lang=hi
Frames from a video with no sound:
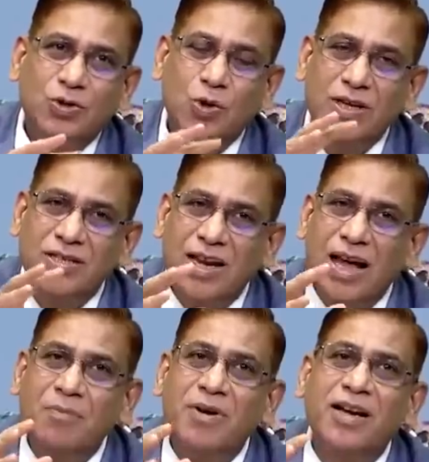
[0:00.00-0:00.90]
जो
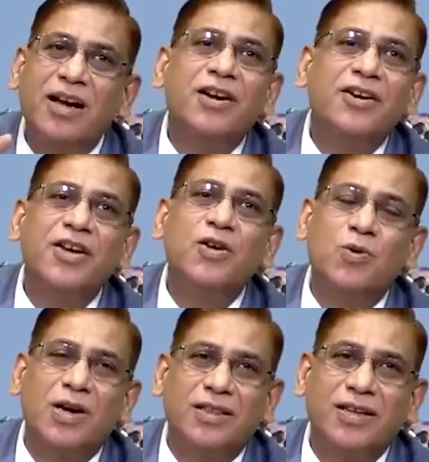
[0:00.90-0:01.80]
इस्लाम ने
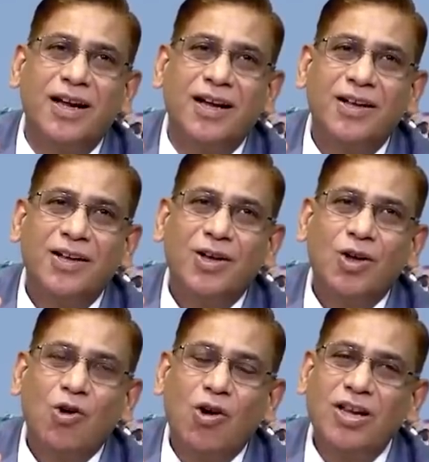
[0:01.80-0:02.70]
कंटिन्यू कर दिया
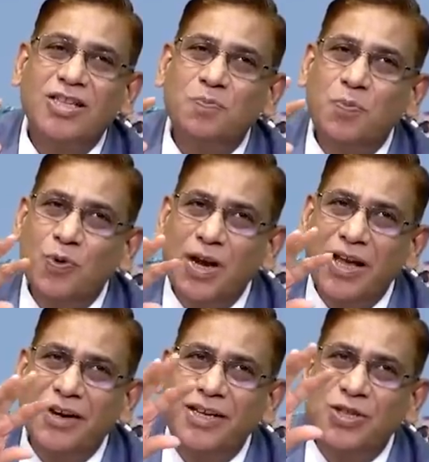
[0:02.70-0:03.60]
और इस
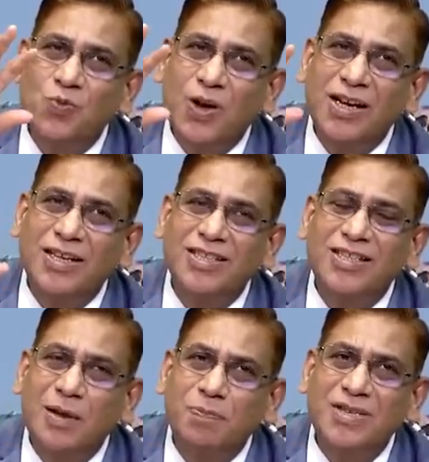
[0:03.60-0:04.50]
पूरे रिचुअल की
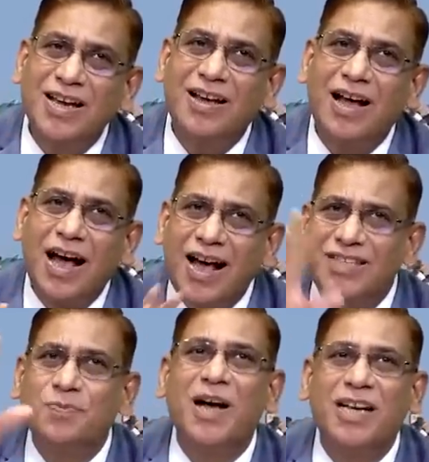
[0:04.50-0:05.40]
सबसे
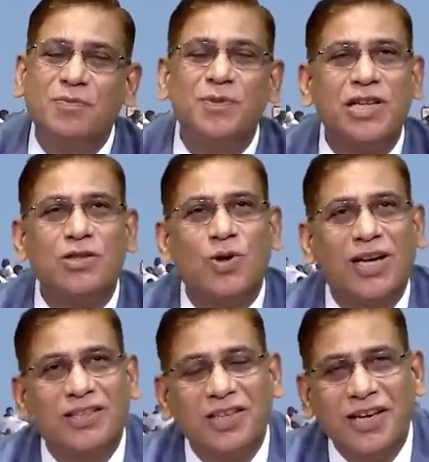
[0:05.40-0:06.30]
ख़ास बात मुझे जो
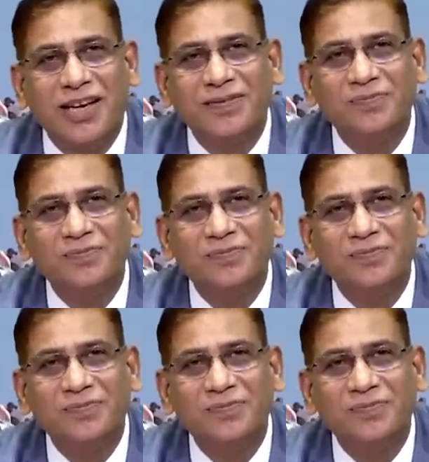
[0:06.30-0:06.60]
लगती है